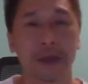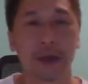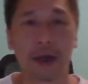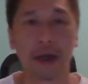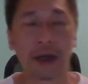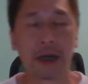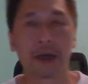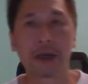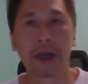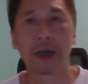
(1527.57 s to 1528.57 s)

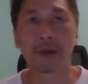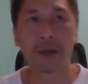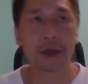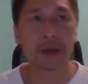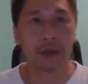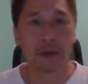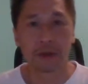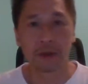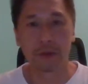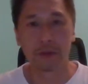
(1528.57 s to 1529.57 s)
呃，然后呢，
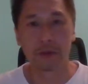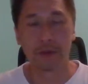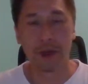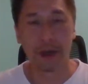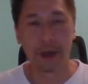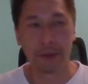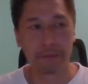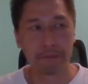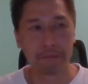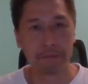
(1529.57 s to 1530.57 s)
就呃，
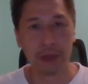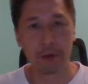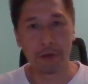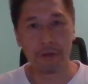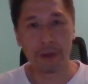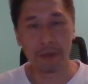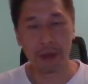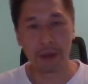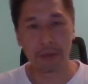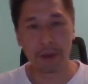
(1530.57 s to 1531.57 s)
美国方面
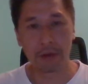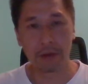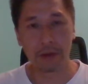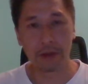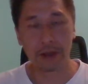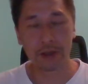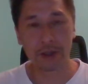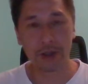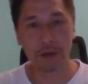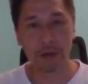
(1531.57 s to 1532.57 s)
的美国那个证
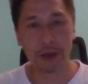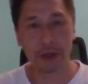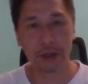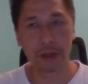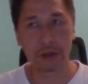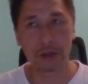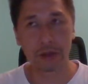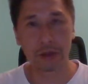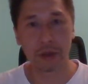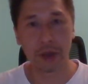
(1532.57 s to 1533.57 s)
监会呢，其
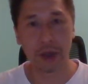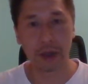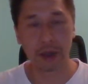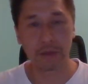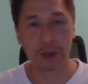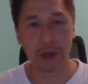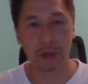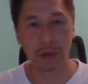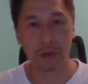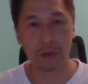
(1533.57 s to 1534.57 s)
实呃，他们在
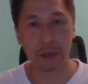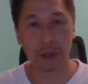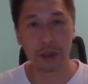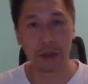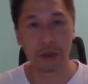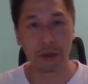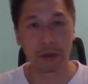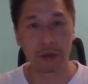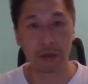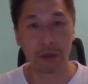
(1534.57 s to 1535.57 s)
同意
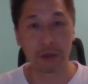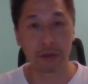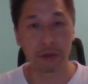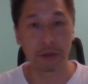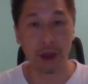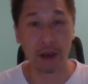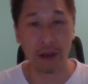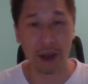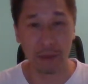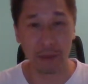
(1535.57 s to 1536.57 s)
同意，就
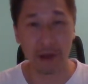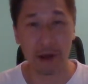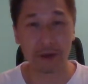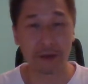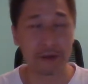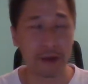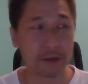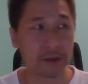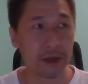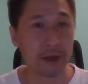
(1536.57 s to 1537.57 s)
还没到二十四小
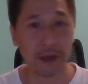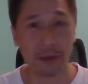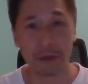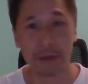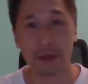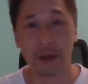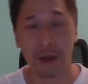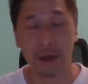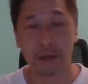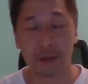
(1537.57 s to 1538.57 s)
时啊，他们
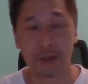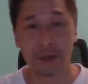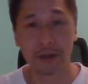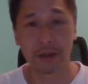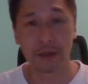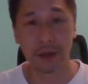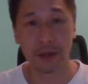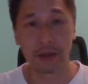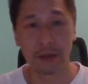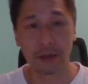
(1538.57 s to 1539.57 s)
基本上也
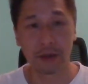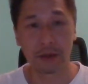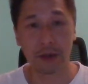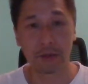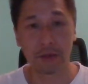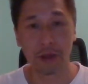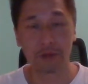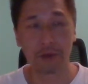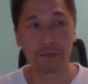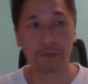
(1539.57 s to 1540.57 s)
也差不多要
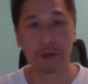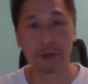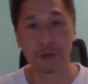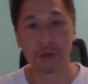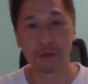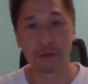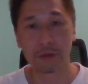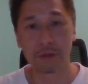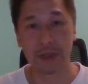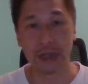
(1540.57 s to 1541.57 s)
宣布了，就
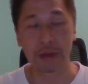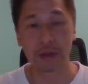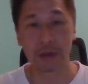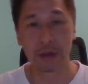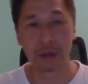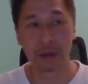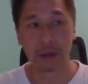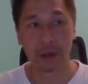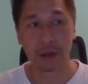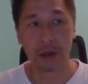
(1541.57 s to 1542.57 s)
停止
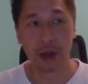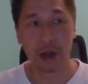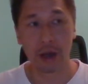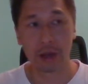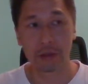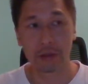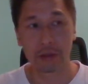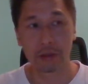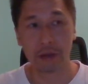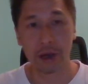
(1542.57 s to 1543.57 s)
啊，
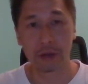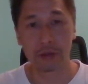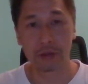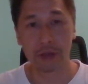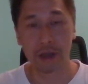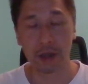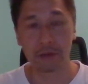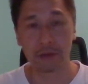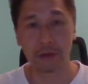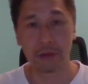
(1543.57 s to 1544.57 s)
就呃，中国企业
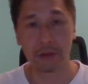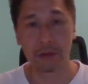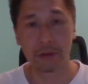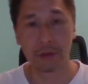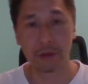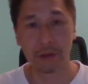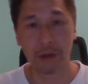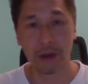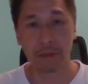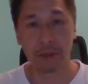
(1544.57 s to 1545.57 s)
去
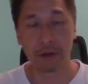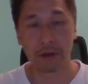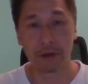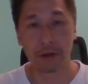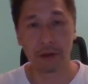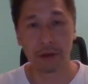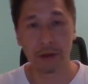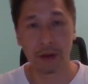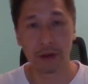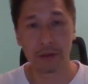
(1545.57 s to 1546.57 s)
啊美国
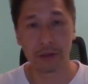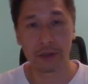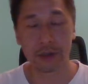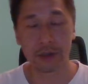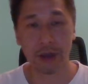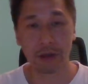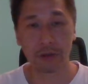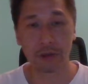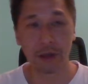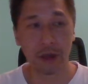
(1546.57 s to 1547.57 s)
啊进行上
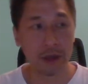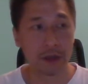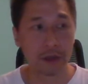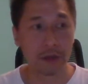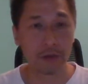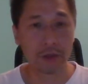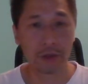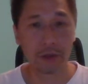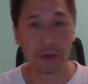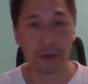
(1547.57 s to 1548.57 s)
市。这我
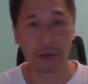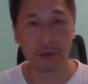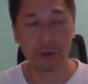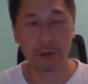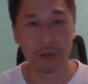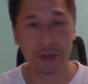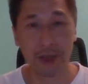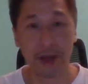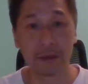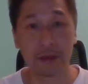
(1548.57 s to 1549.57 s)
昨我
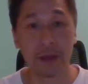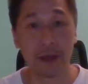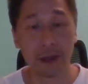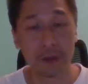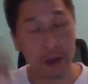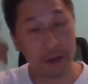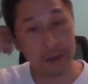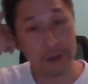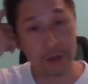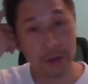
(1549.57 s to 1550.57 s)
前两天呢，上
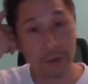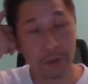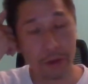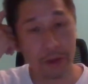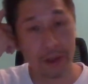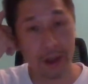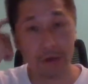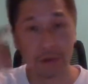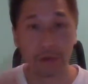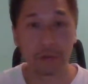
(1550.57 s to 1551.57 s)
次直播跟大家
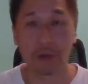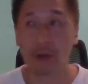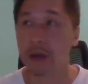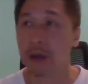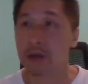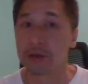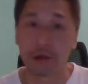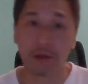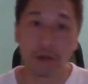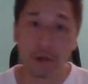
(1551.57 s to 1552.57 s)
说过。主
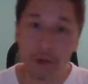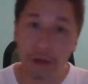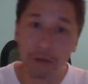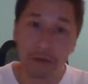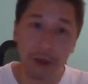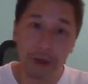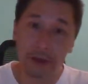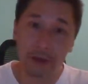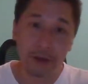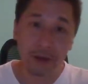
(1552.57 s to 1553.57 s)
要原因是因为
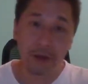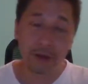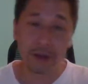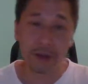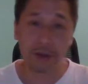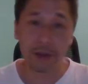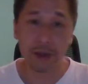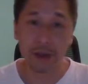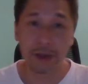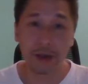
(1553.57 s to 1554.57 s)
你滴
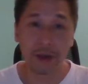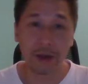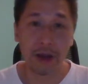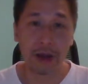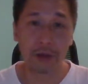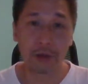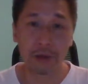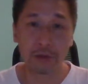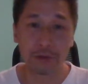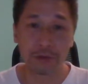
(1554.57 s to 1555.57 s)
滴让很多
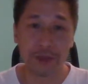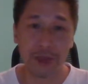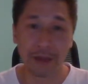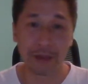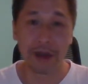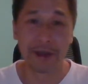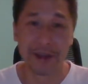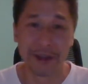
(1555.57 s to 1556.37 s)
人输钱了，